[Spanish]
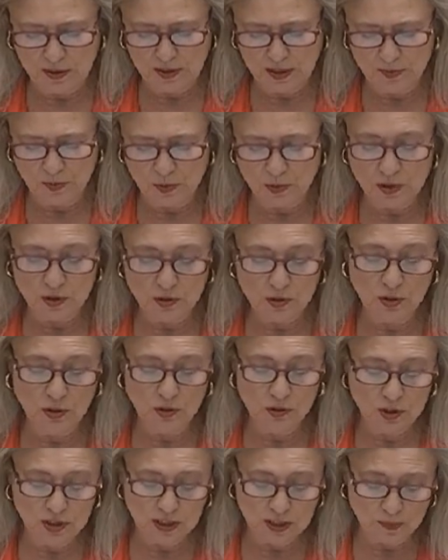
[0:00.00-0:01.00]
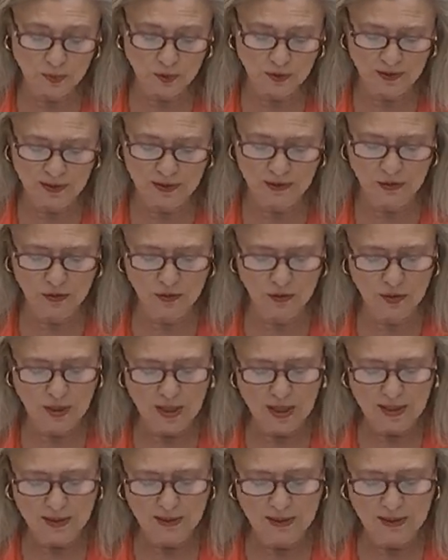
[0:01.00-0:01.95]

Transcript: que creemos que son el 80%